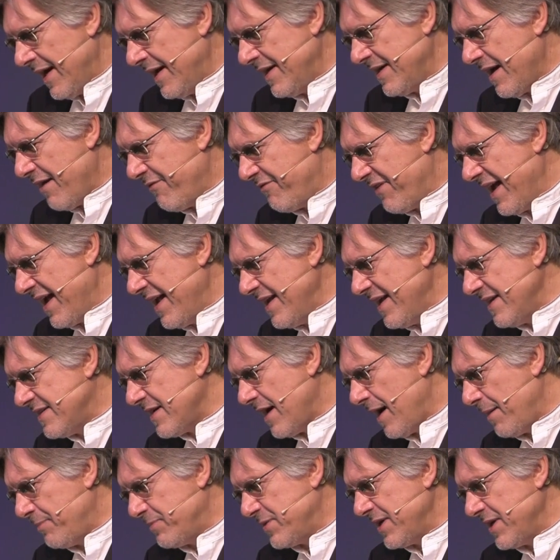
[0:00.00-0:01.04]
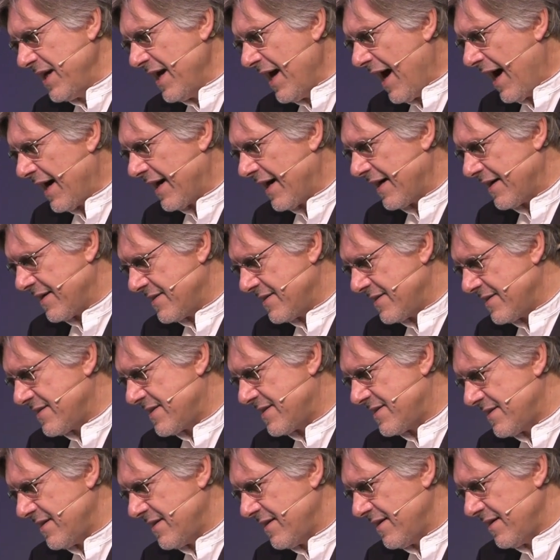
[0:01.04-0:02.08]
In der Welt habt ihr
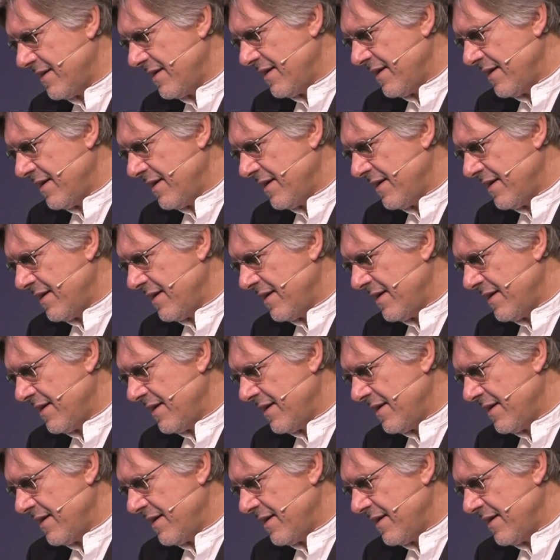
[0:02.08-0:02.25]
Angst,